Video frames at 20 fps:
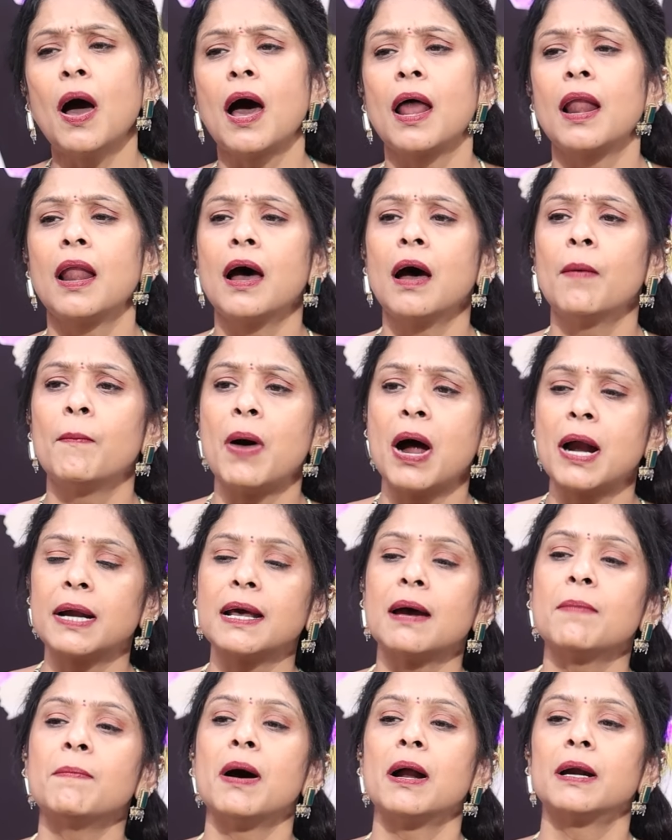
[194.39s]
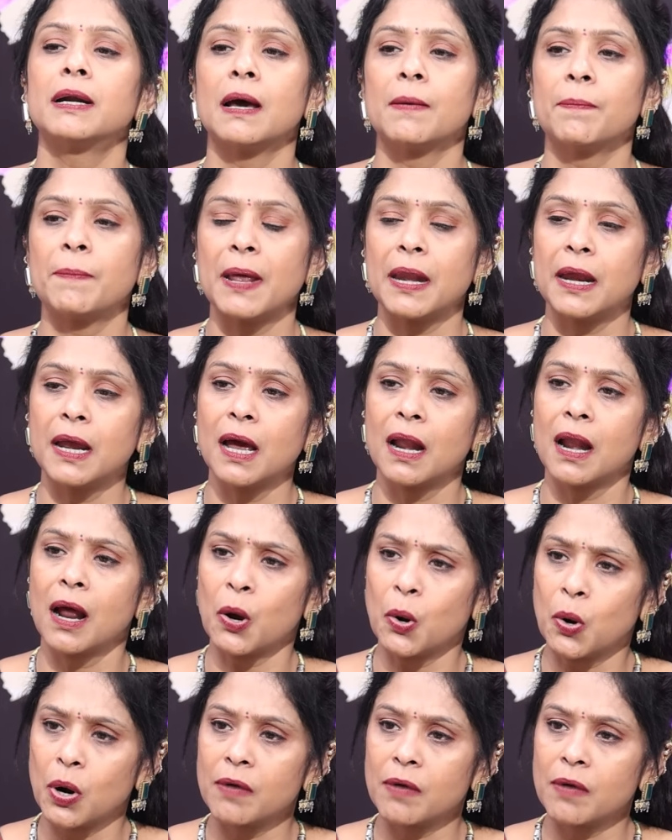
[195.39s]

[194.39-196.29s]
అలా మాట మాట పెరిగి అలా